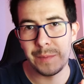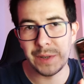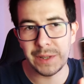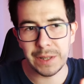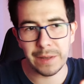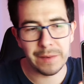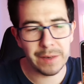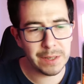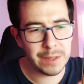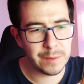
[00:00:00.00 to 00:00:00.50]

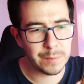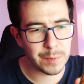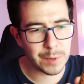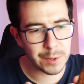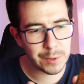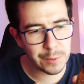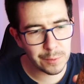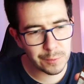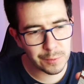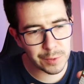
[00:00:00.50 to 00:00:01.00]
Представляете,
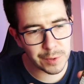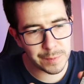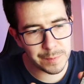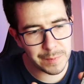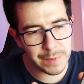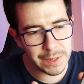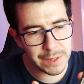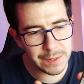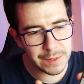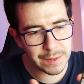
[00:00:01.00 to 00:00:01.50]
прошел уже
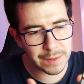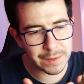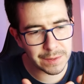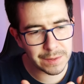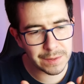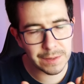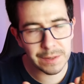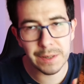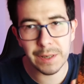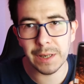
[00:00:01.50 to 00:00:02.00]

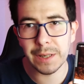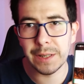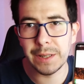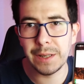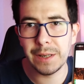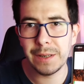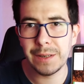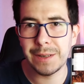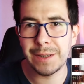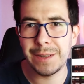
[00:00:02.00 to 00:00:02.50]
месяц, как
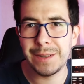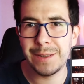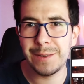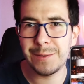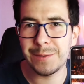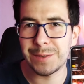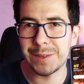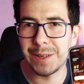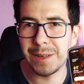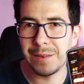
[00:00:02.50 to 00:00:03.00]
я
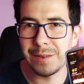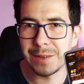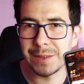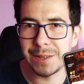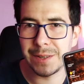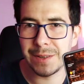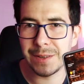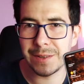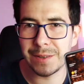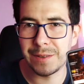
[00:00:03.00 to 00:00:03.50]
гоняю с
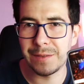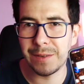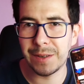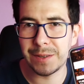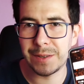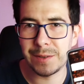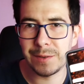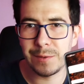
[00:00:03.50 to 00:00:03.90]
Galaxy S20